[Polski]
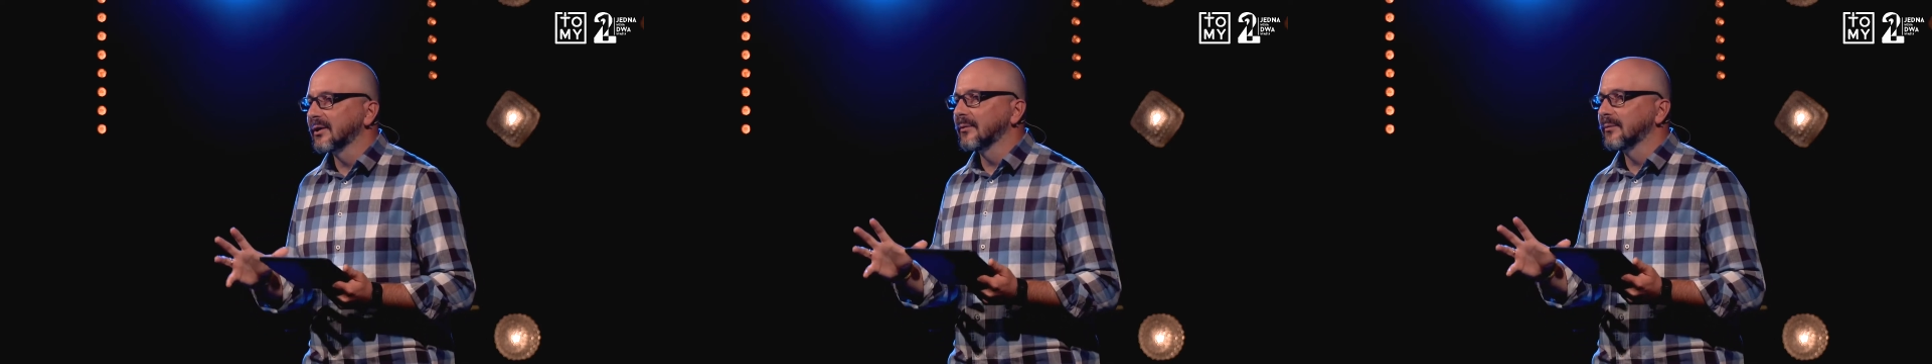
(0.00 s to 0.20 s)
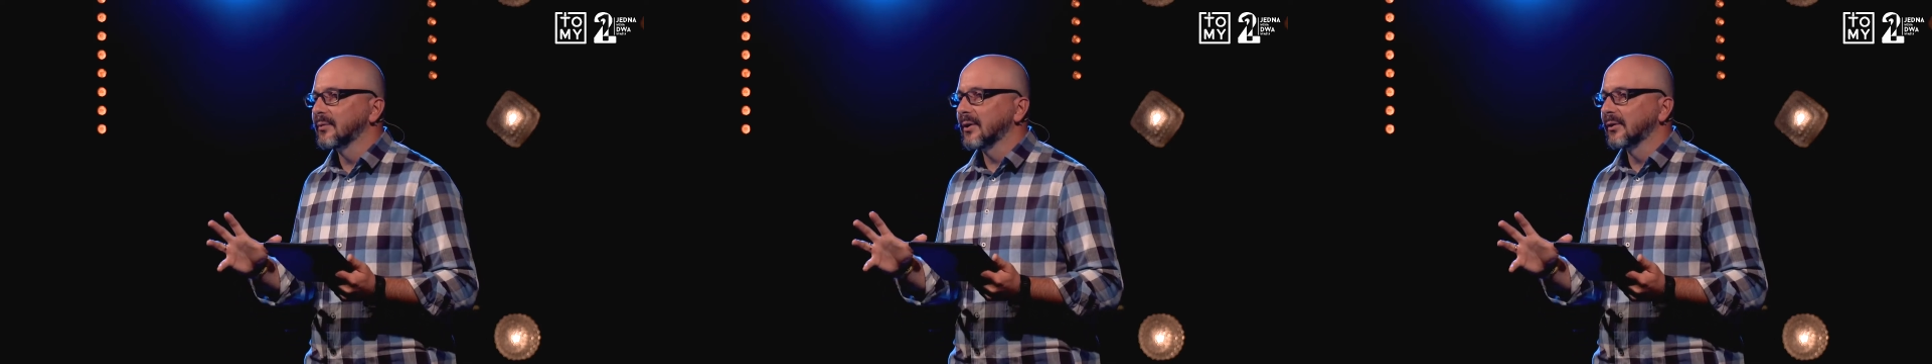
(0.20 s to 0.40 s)

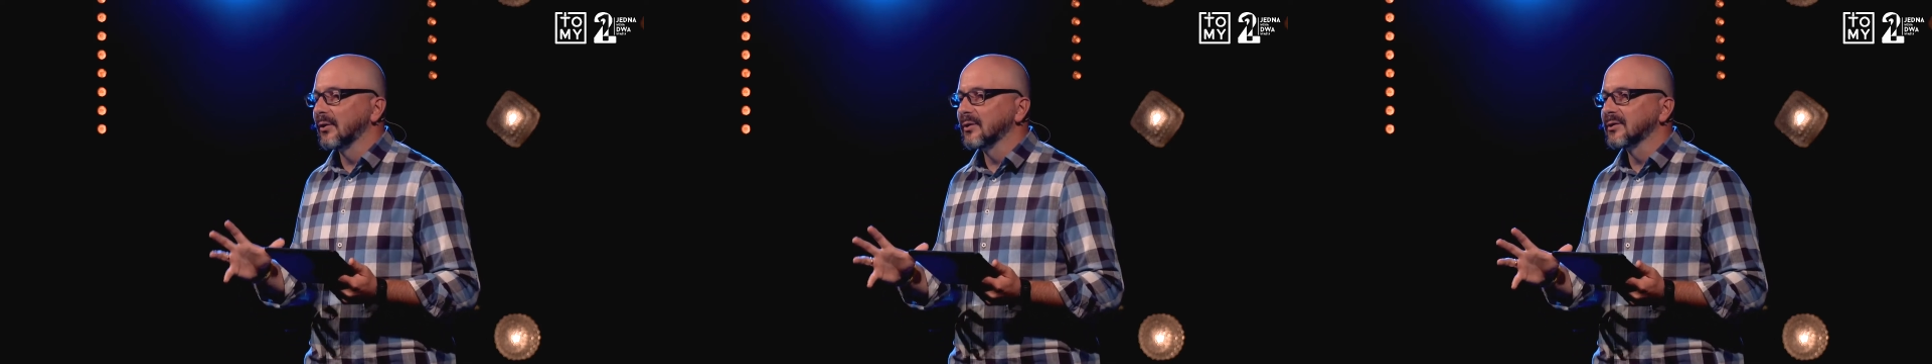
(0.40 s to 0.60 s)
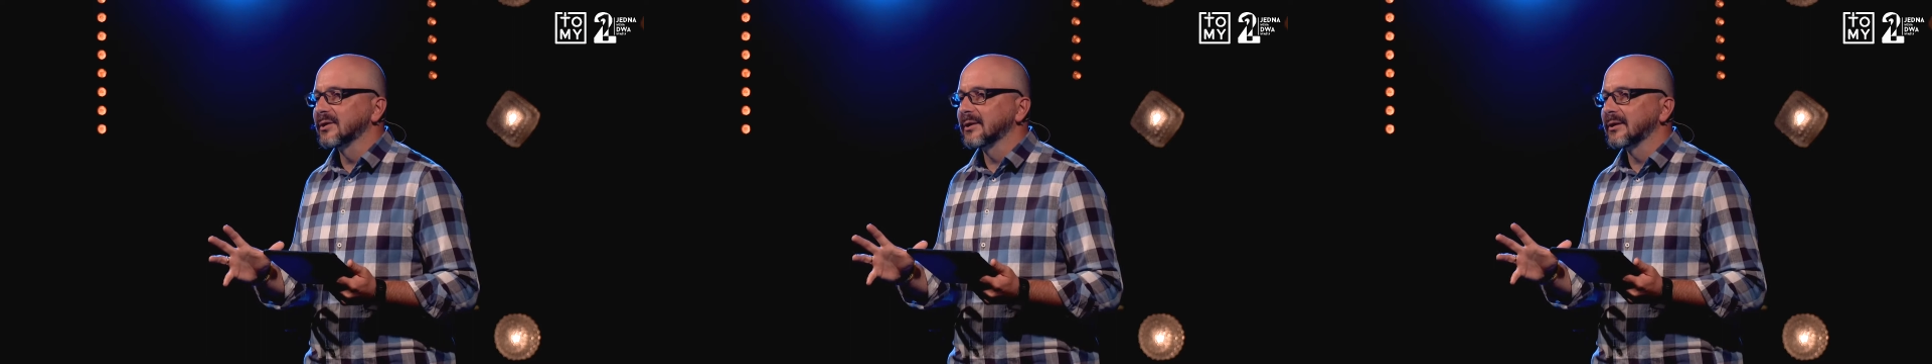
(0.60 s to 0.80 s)

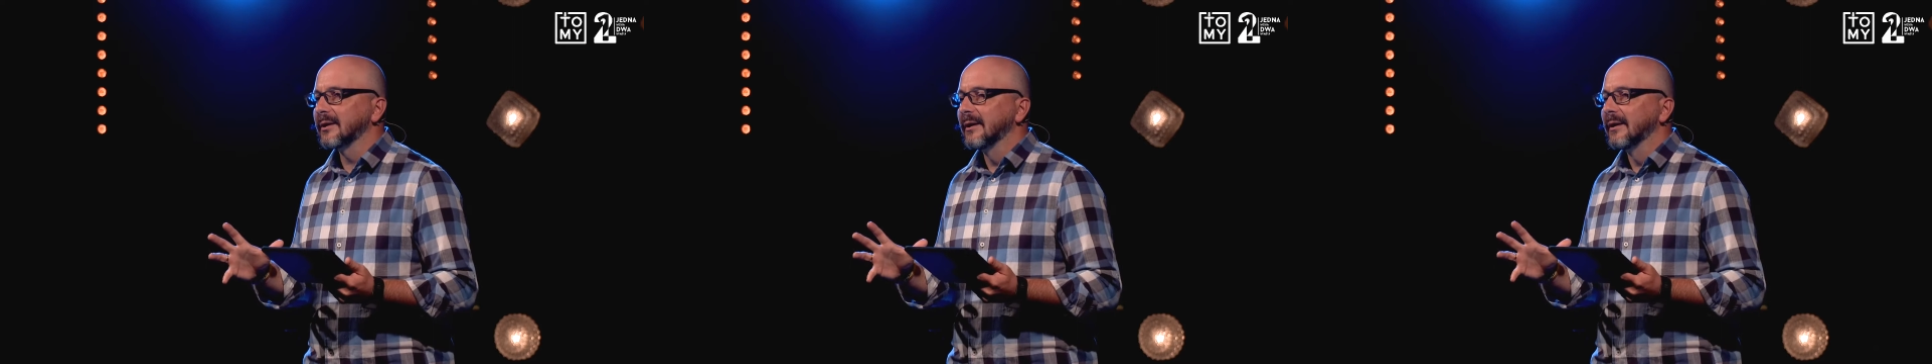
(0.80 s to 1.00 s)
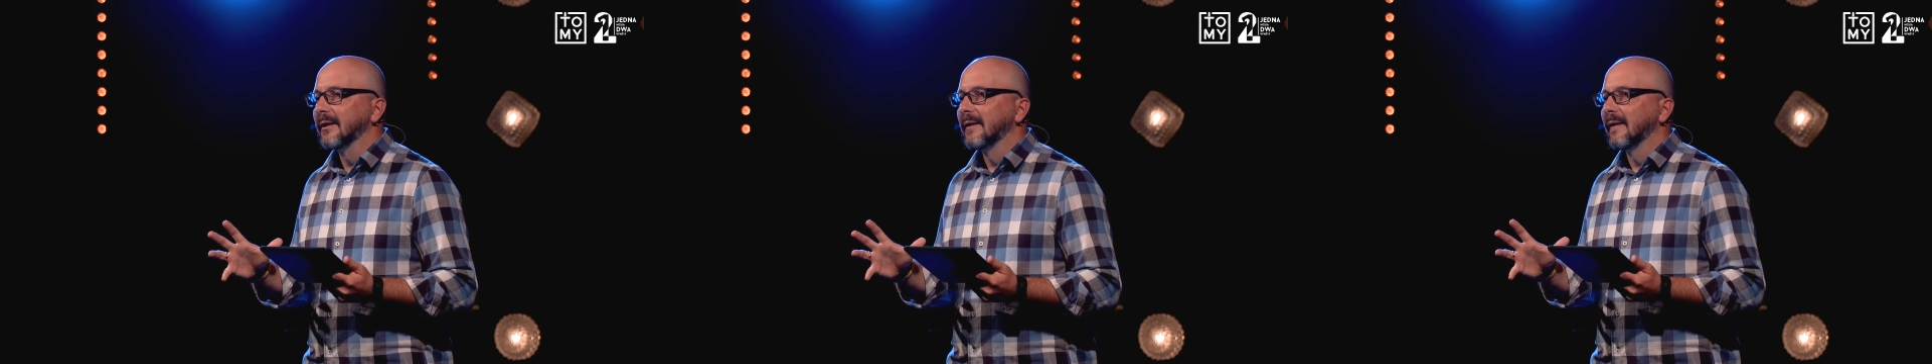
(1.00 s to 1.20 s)
pragnących
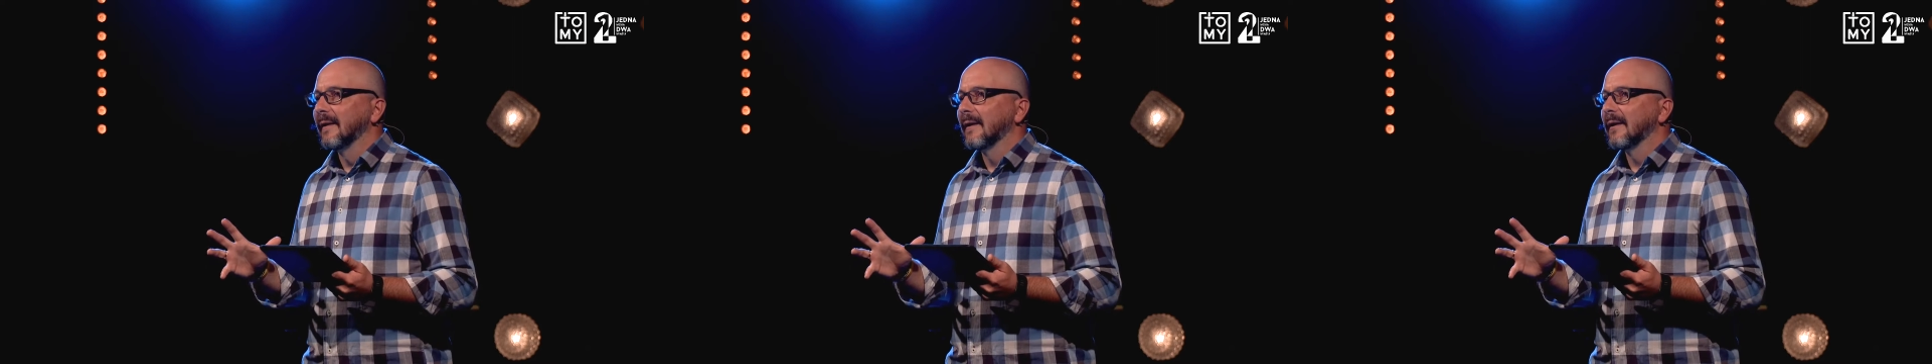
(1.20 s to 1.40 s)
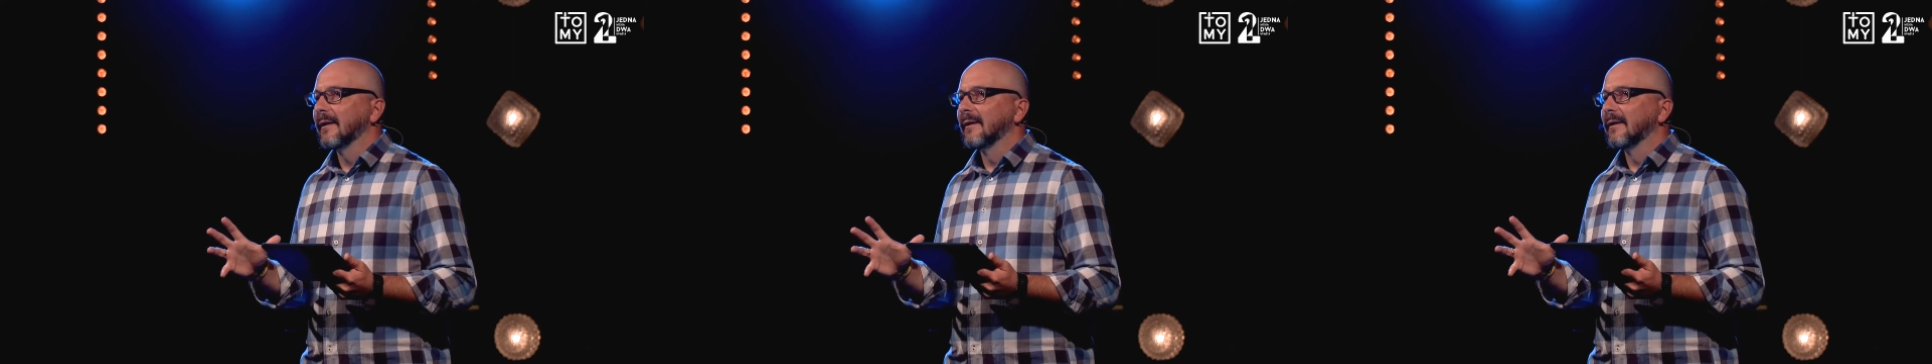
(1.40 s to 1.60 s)

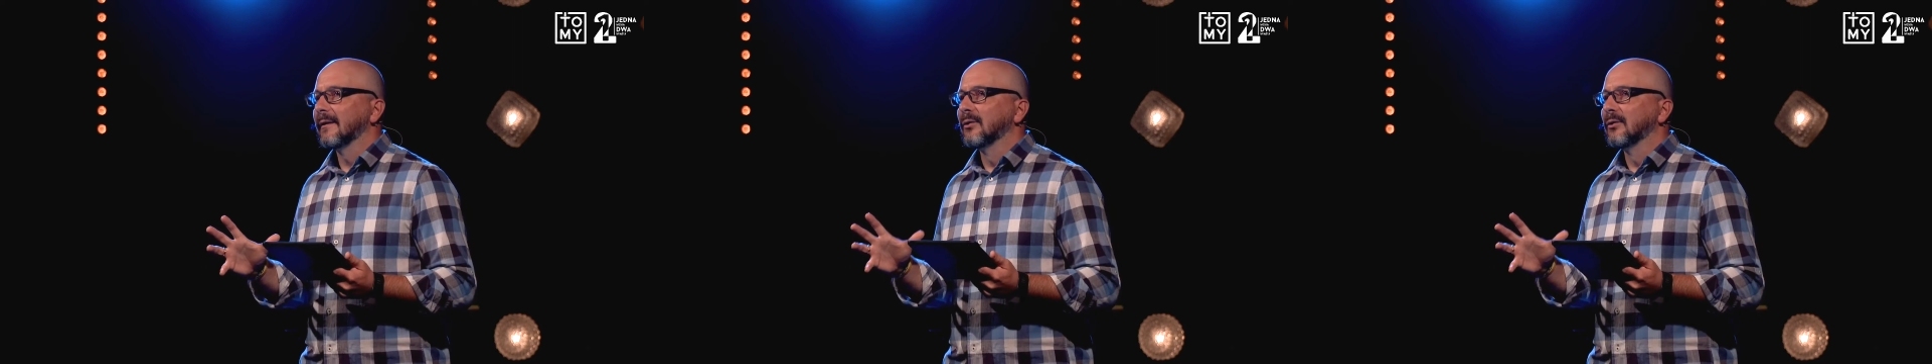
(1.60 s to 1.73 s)
e,